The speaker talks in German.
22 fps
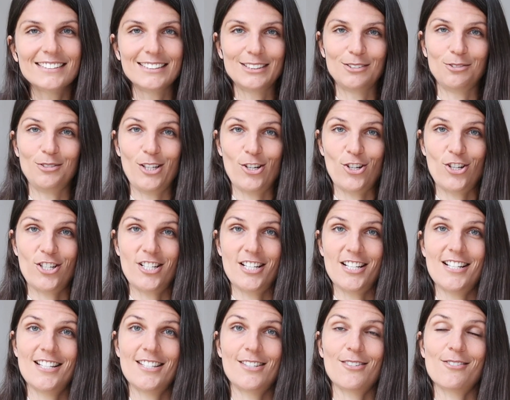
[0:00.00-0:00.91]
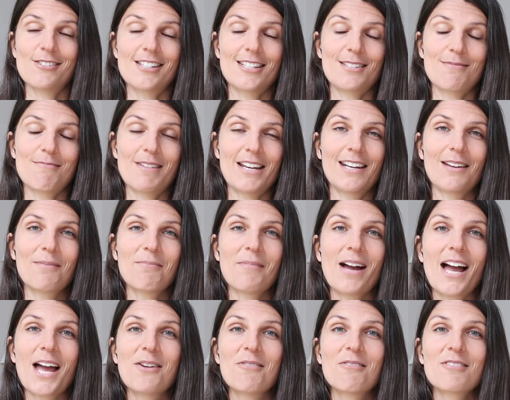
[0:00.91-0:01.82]
die du dir stellen solltest, meiner
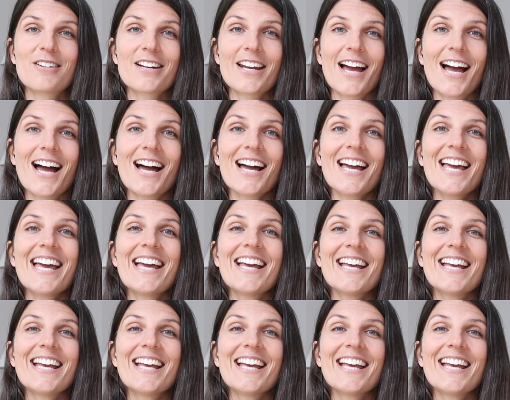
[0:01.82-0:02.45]
Meinung nach,